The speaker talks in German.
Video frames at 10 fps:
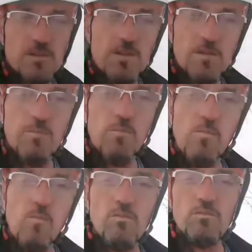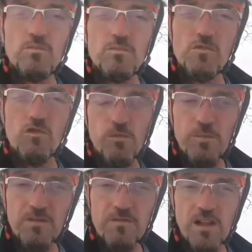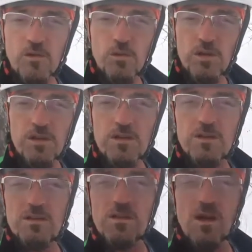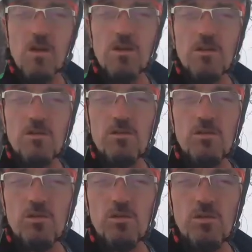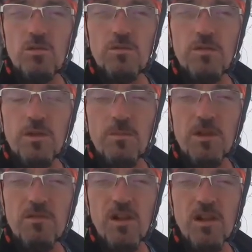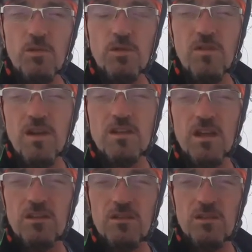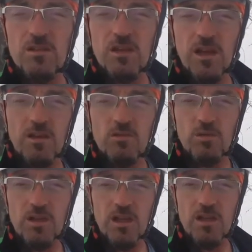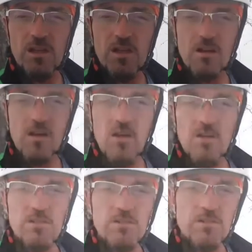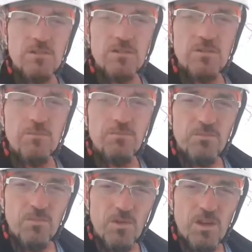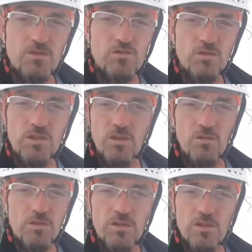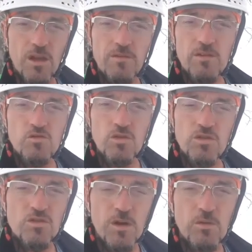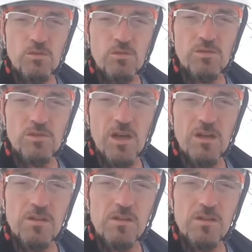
Ähm, zur Mittenwalder Hütte. Und von der Mittenwalder Hütte werde ich dann äh, direkt durchgehen. Ähm, das Stück dann noch die Dreiviertelstunde zum Auto runter.